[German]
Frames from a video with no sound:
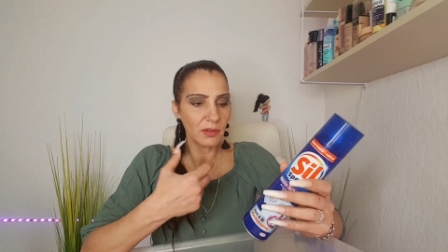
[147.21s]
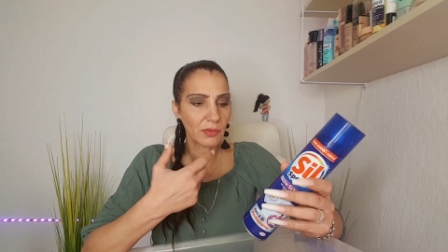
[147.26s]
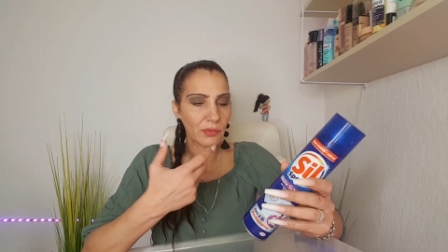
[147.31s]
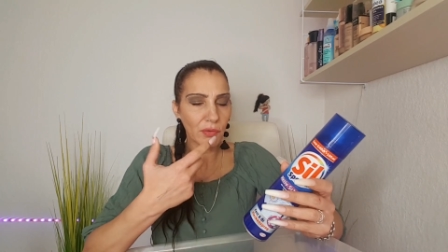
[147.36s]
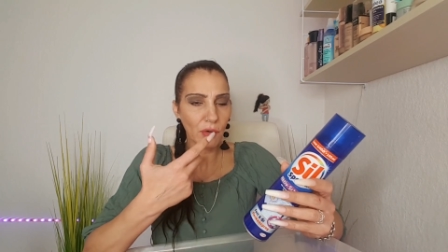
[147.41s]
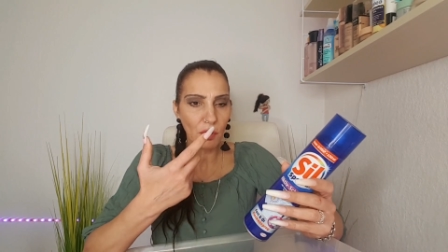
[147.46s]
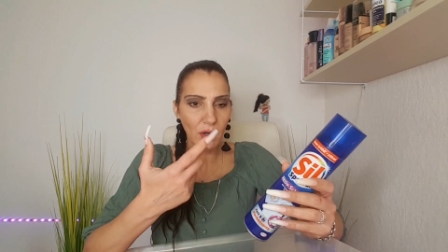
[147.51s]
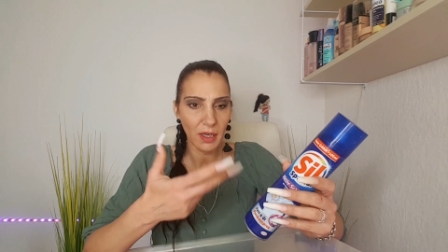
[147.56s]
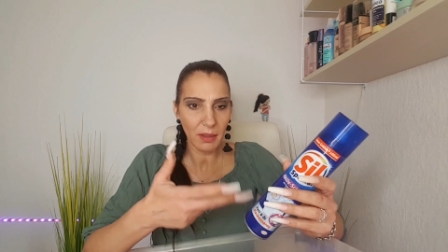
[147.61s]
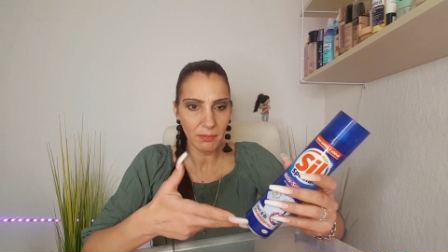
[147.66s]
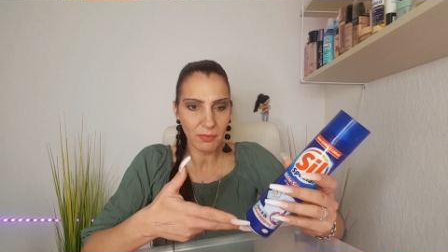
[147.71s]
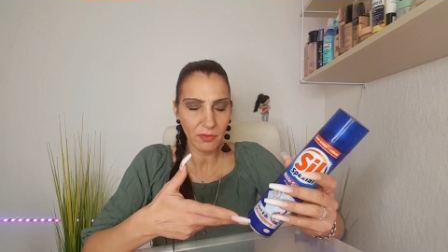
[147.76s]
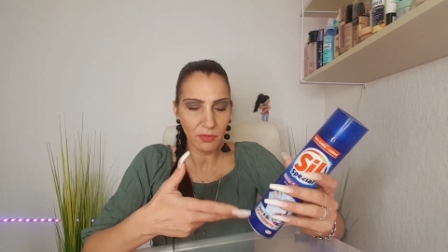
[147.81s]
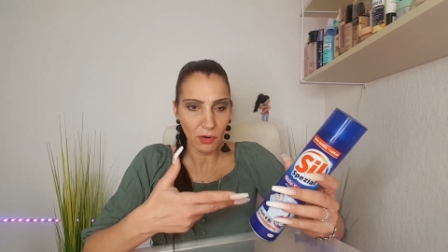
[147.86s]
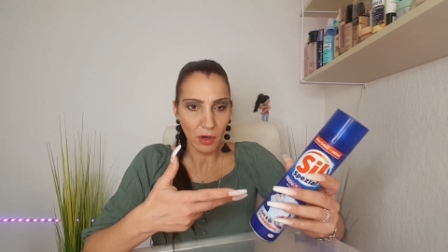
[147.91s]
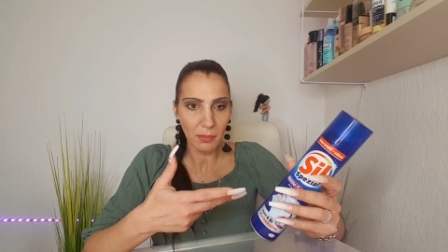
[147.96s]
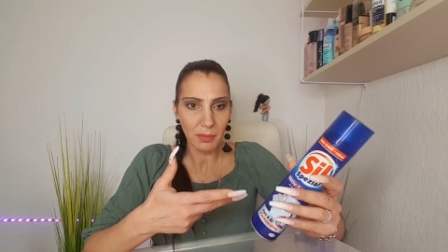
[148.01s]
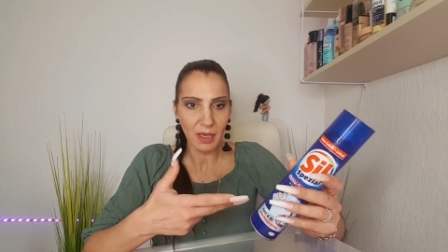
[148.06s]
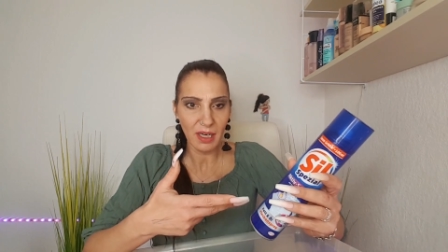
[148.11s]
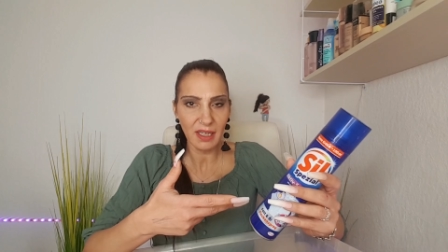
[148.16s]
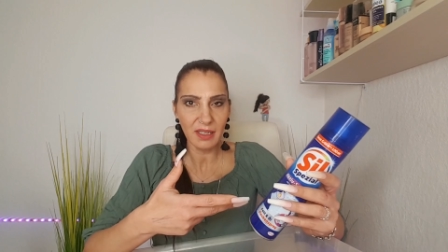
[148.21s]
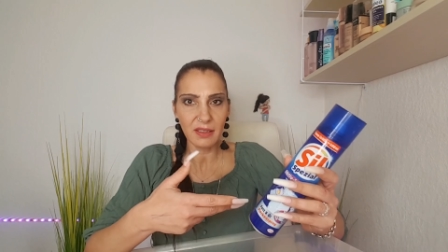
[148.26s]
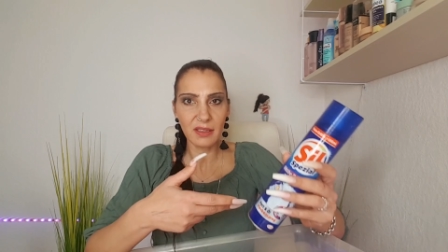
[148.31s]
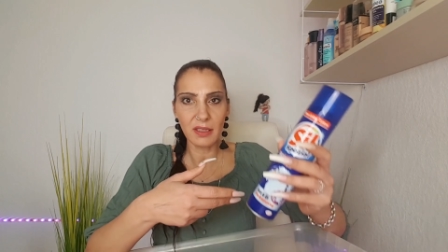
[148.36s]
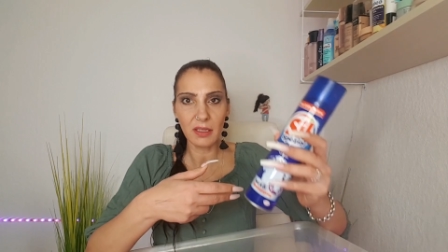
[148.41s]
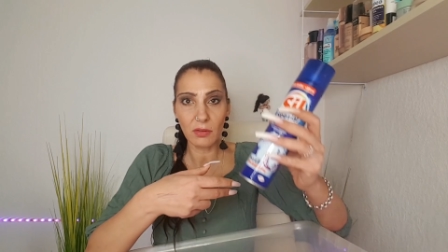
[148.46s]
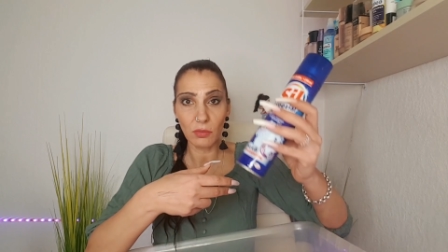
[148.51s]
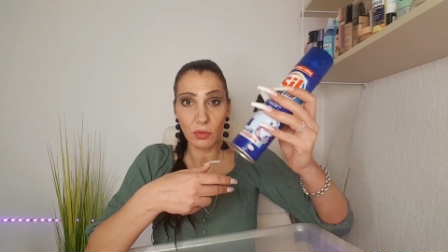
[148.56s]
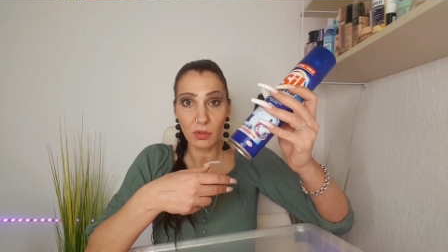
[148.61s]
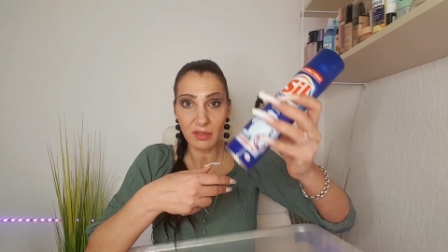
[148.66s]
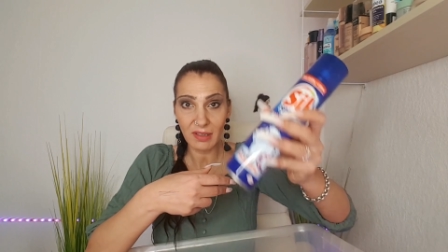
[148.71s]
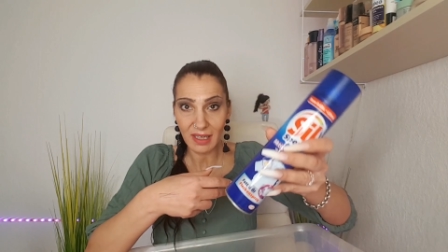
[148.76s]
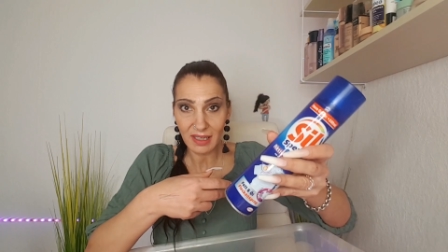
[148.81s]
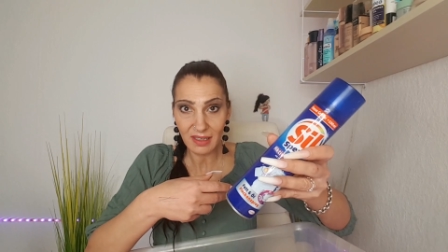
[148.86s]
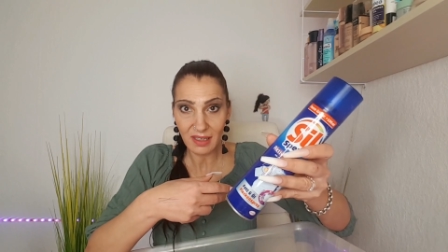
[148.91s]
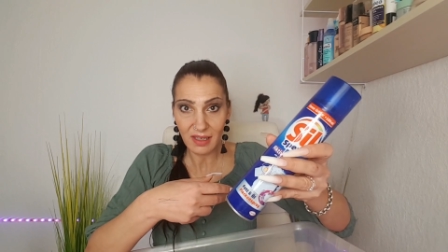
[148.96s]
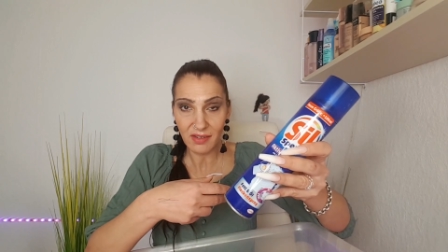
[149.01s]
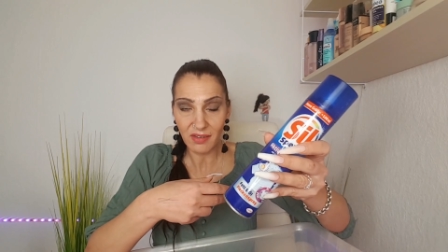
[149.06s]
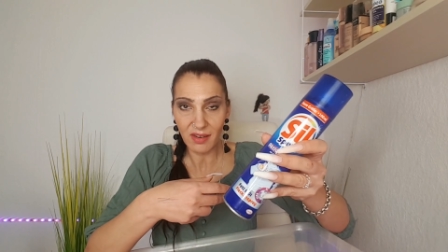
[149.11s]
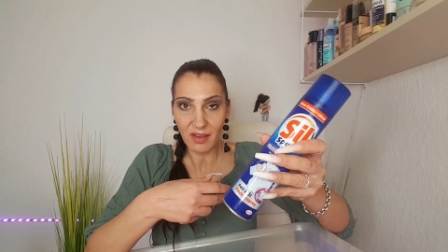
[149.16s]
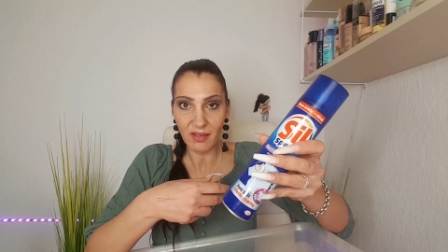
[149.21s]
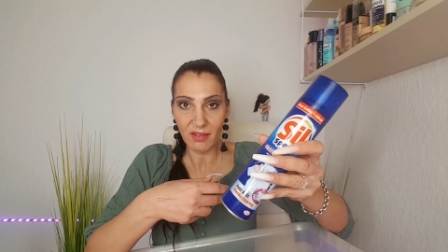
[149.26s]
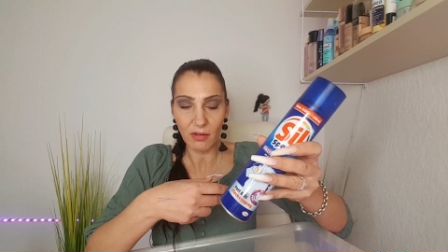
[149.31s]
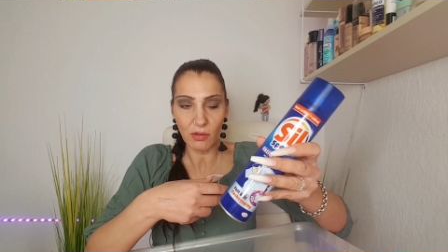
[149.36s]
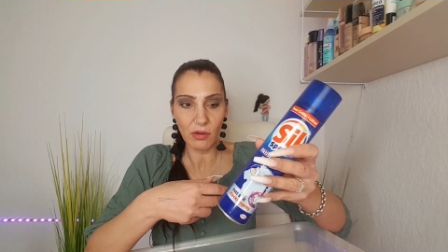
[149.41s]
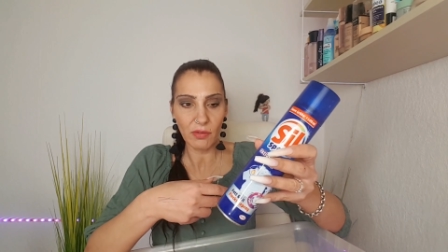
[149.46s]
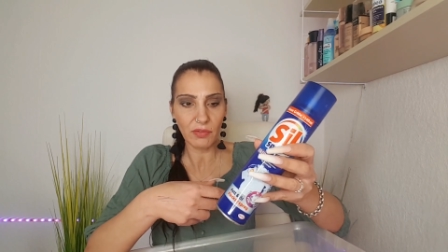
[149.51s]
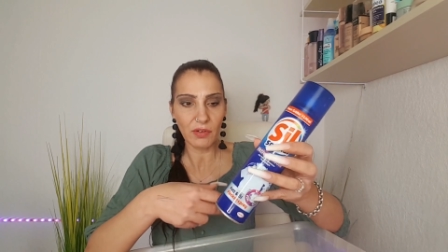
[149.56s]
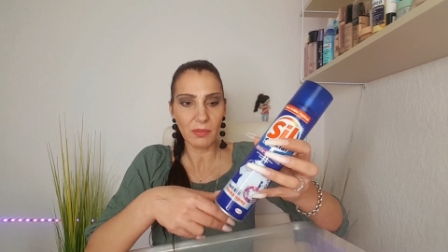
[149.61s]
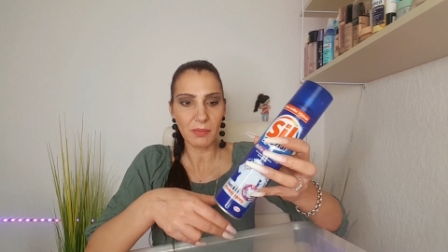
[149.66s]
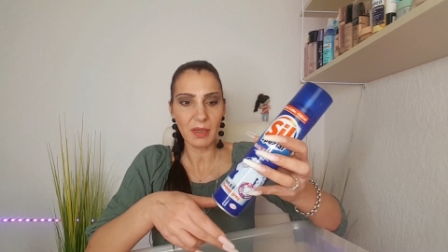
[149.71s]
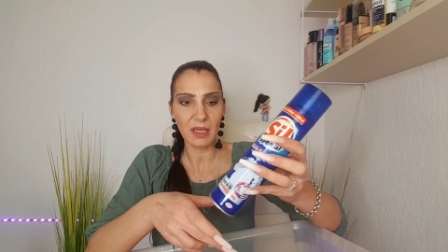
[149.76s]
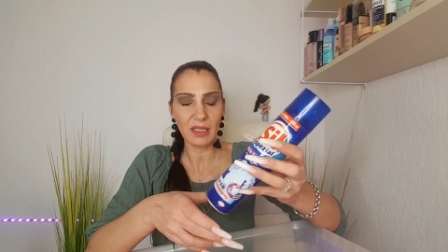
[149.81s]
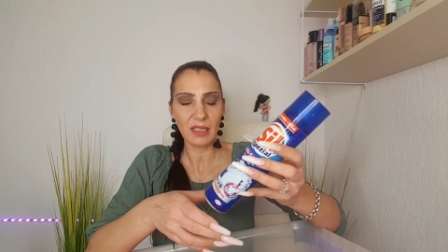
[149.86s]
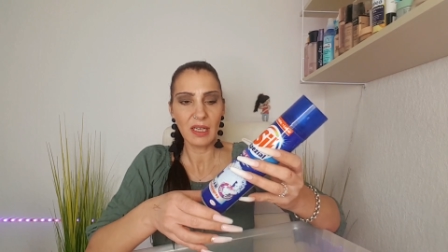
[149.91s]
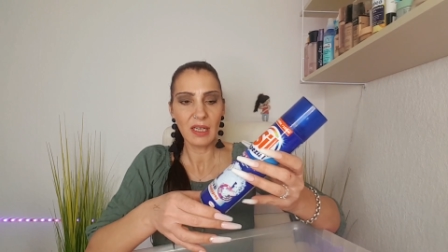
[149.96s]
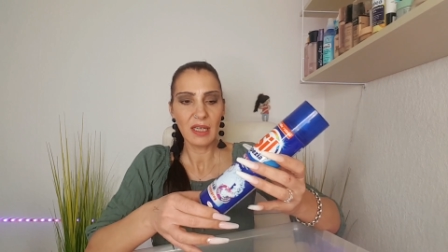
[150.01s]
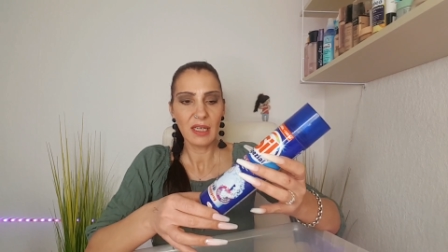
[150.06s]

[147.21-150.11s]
vorher vorbehandelt und dann das erst drauf gemacht.